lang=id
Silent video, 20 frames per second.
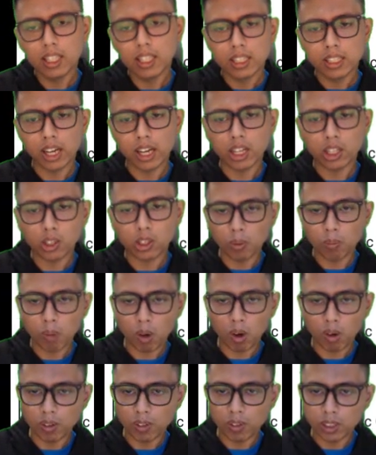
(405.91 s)
yaitu
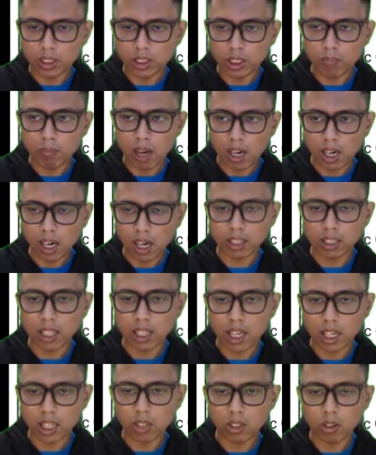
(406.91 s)
provinsi barat
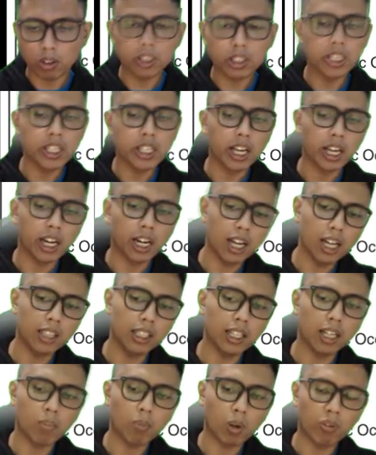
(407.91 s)
dari Cordillera
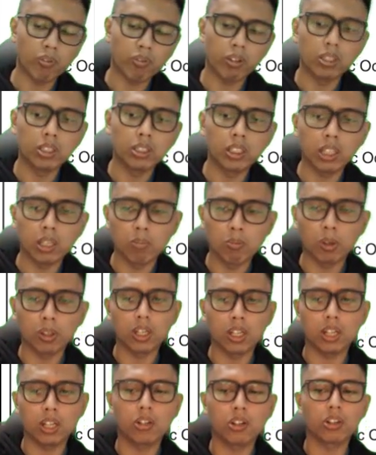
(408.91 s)
dan provinsi timur
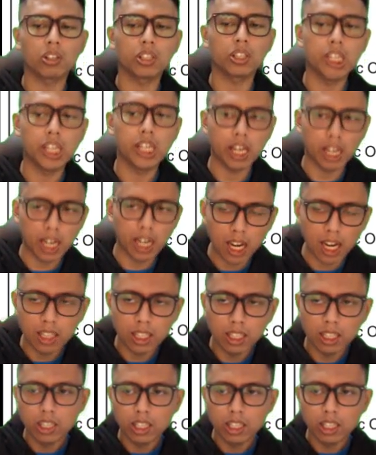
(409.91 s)
dari Cordillera,